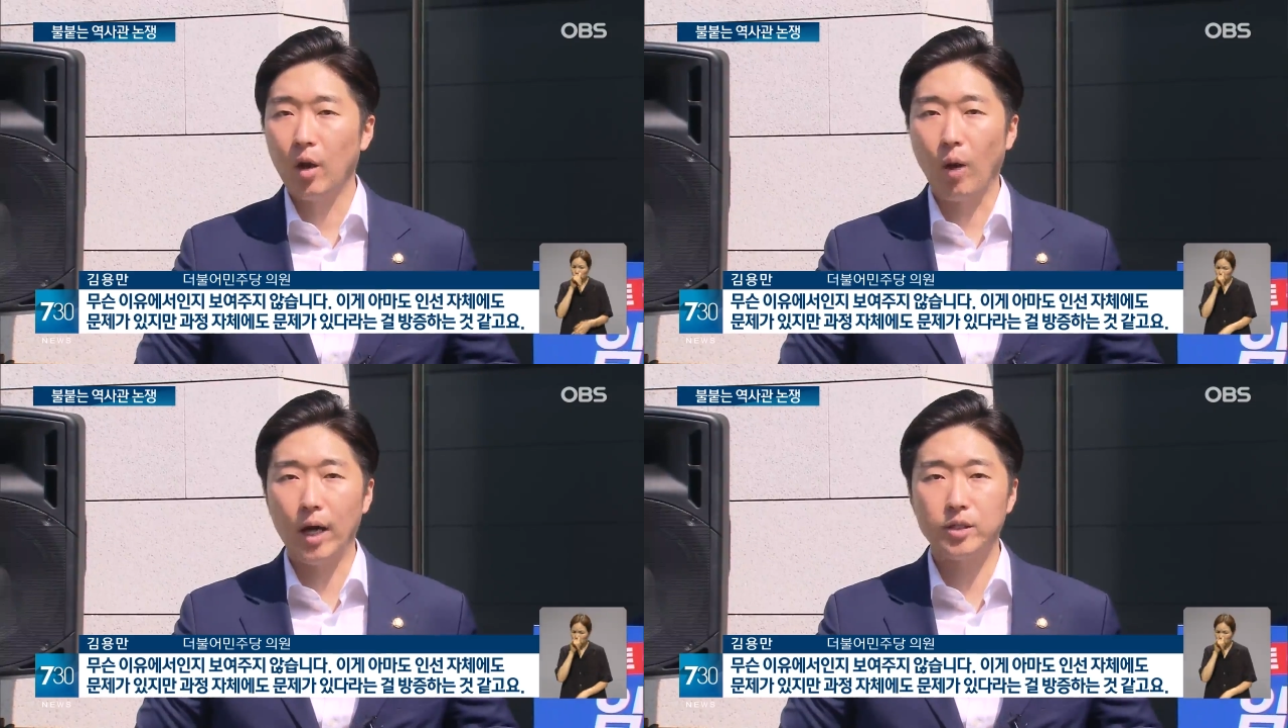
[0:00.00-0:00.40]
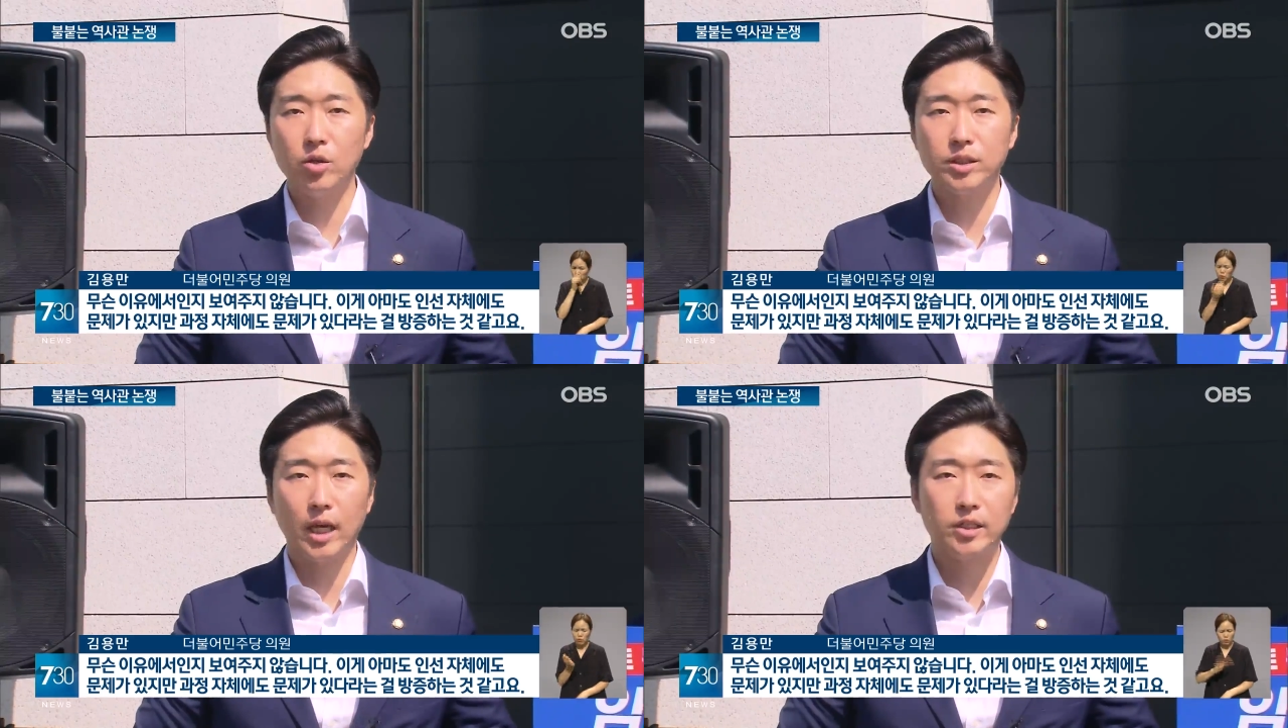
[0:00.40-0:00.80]

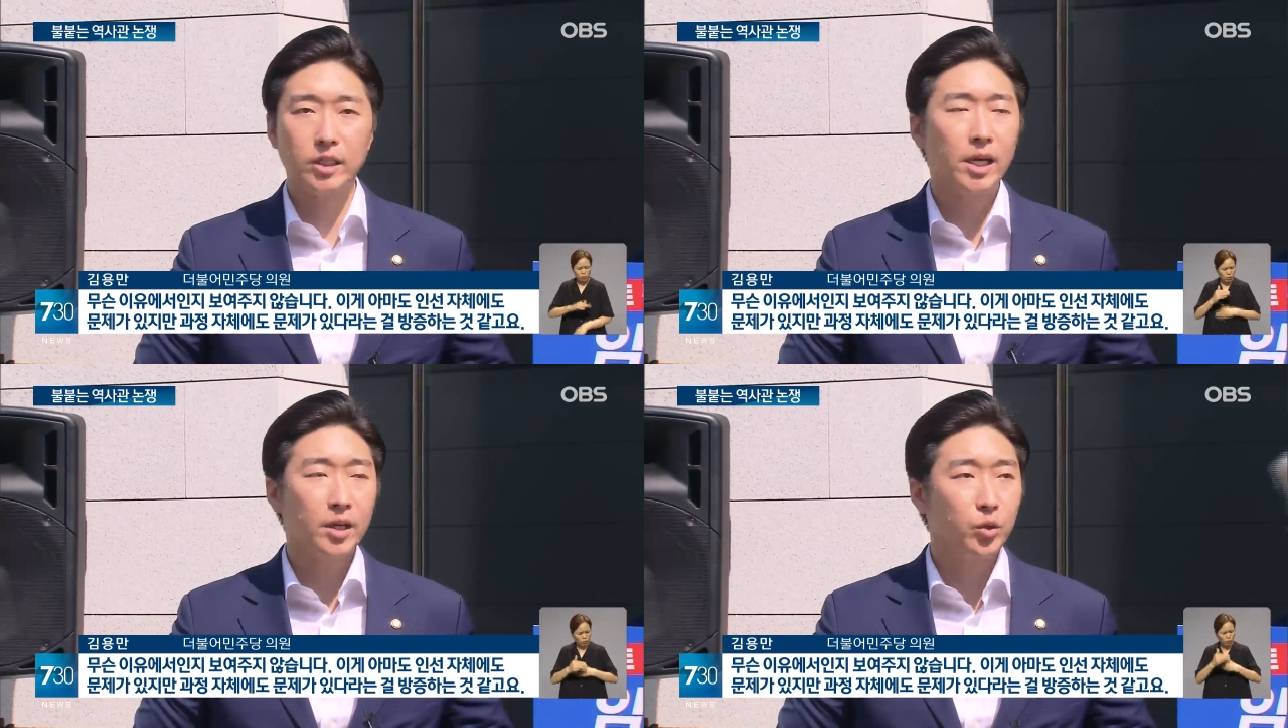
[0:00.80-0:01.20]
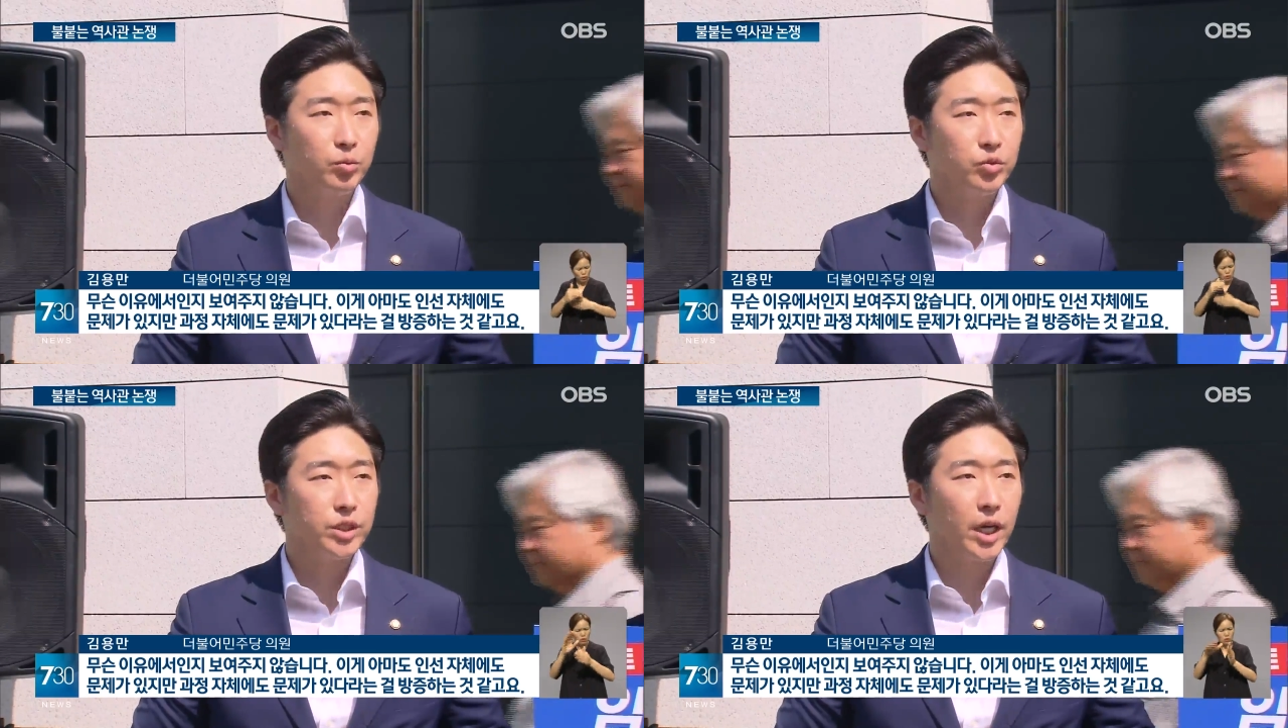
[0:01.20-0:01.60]
과정 자체에도
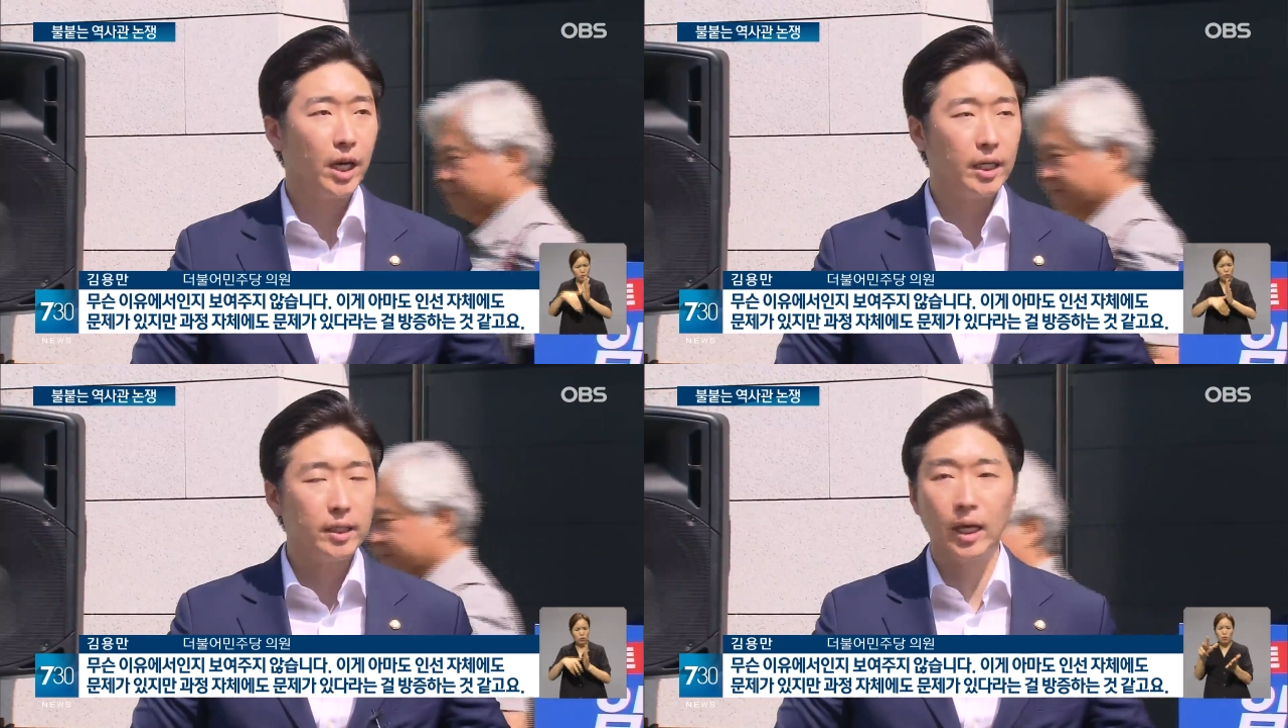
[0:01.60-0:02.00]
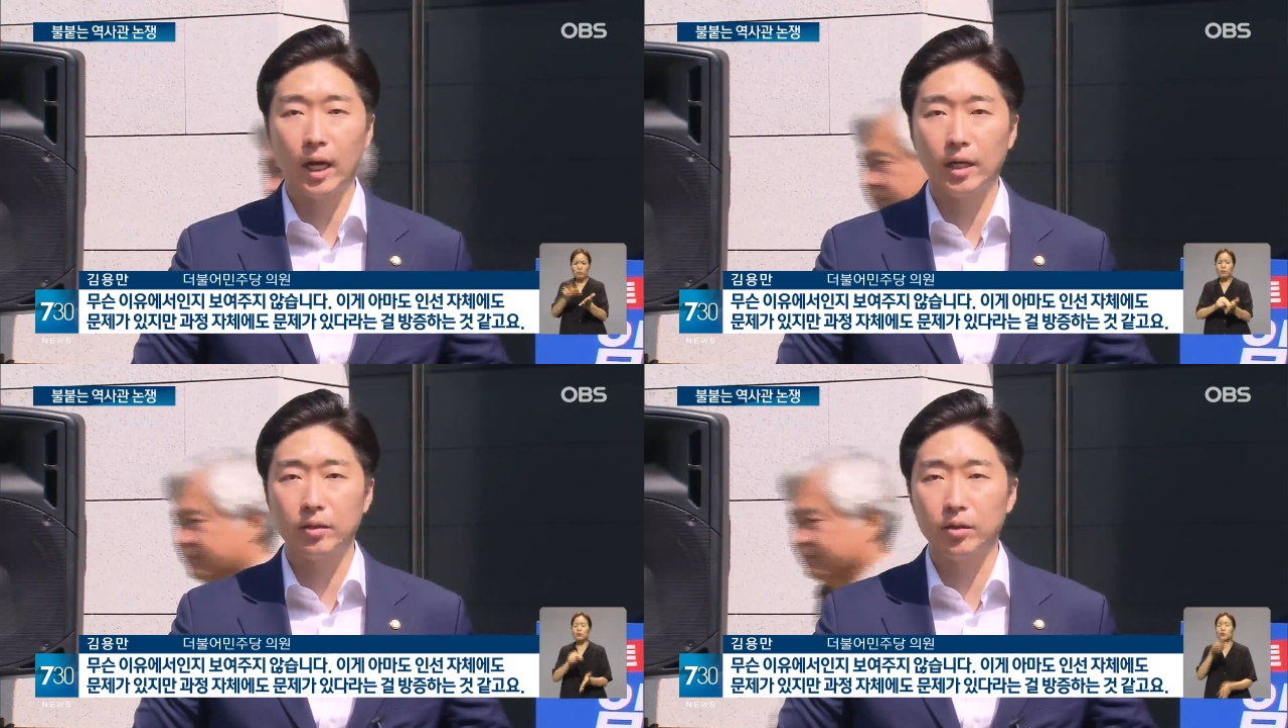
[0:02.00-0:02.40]
문제가
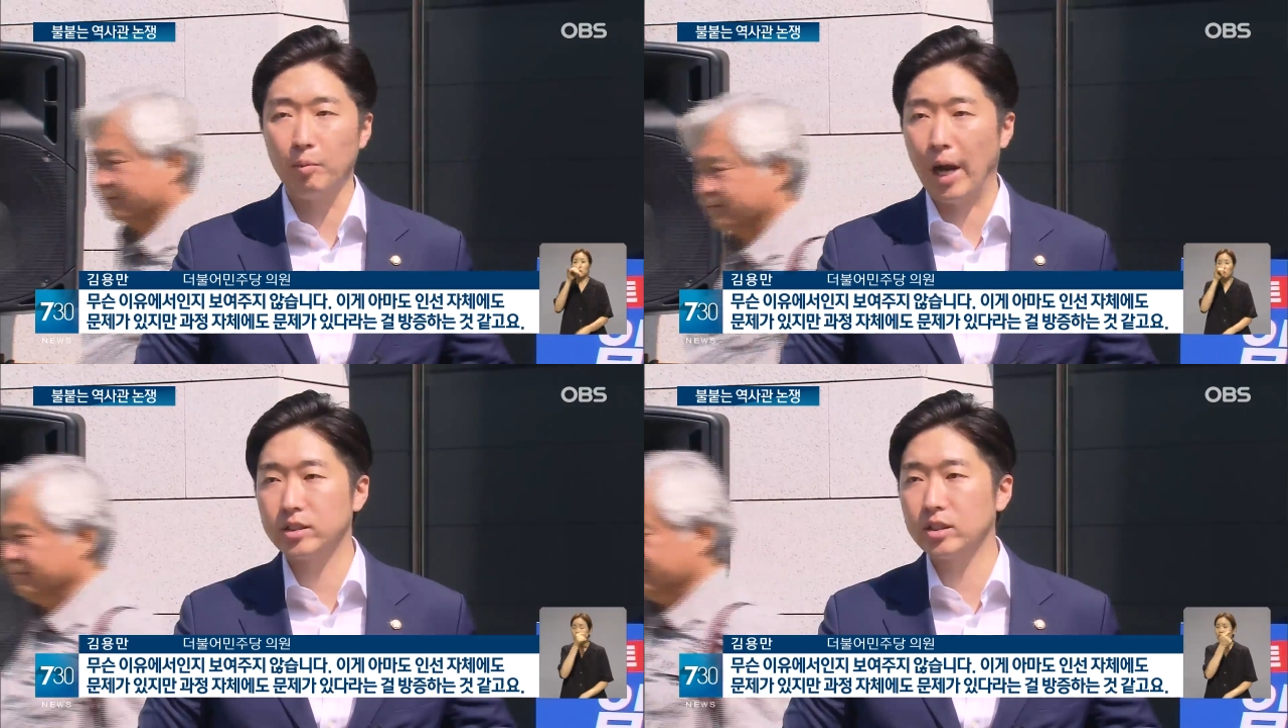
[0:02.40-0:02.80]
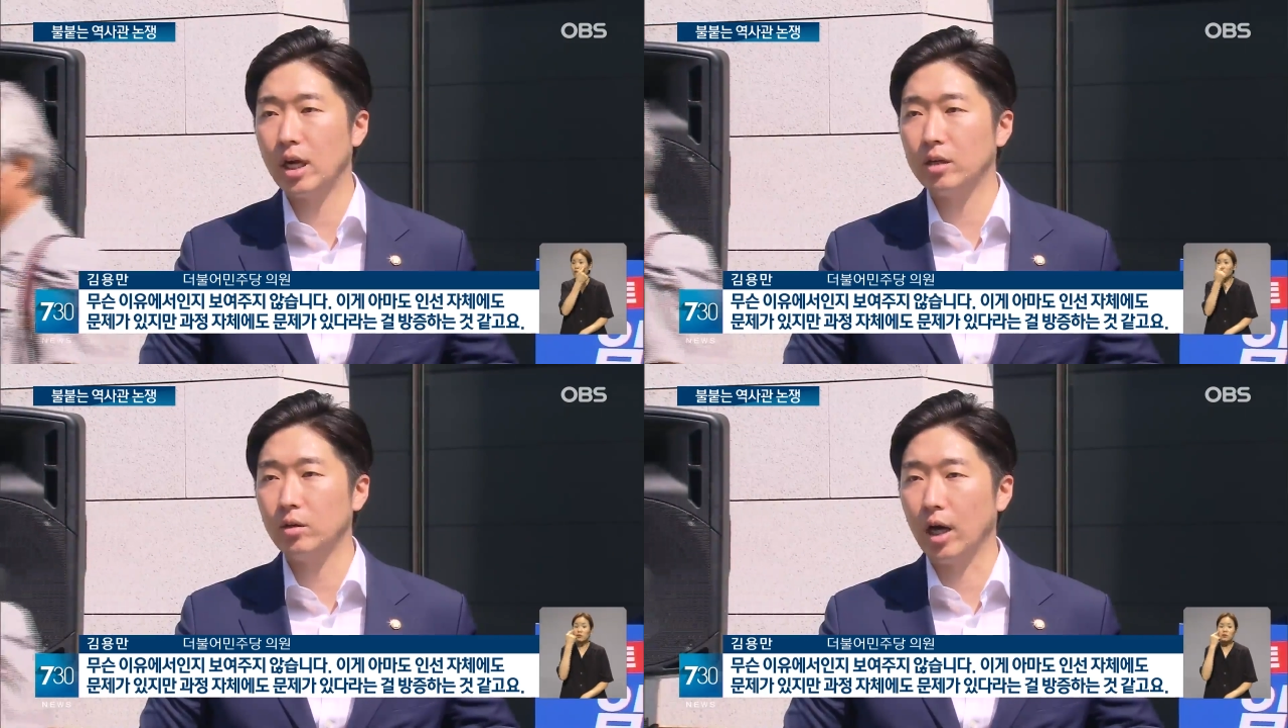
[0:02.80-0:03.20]
있다라는 것을
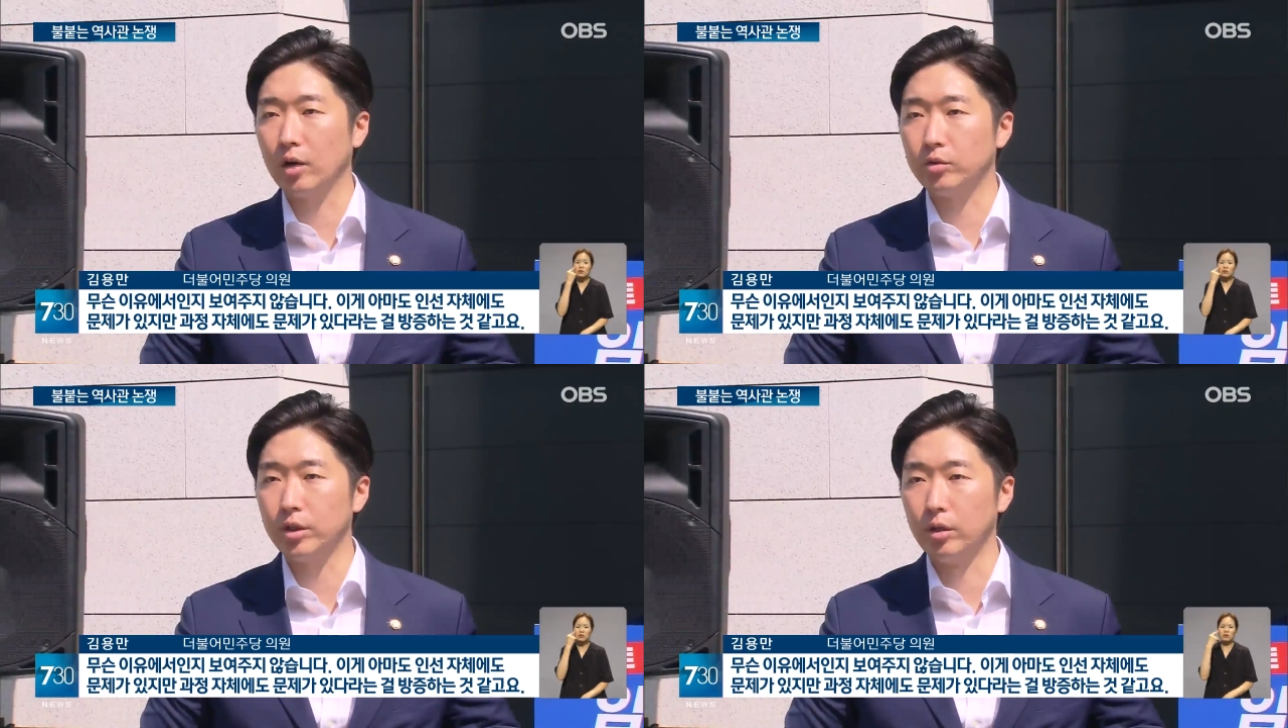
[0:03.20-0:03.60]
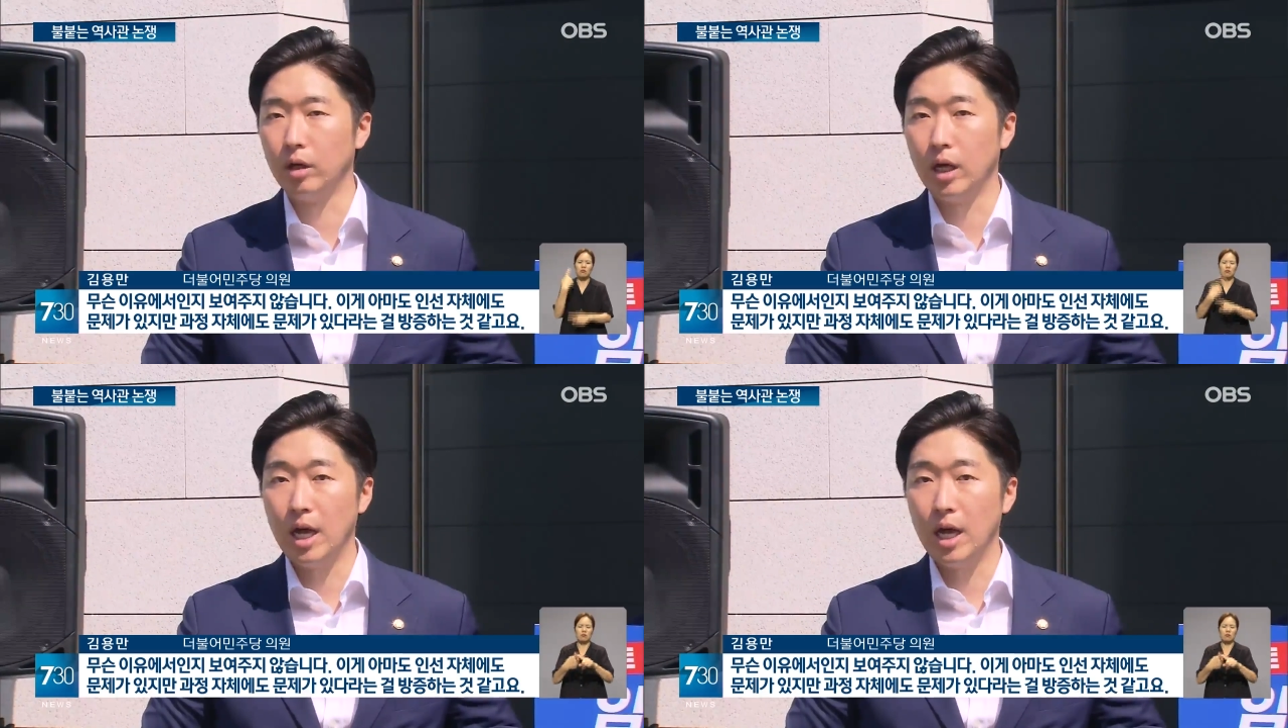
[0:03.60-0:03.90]
방증하는 것 같고요.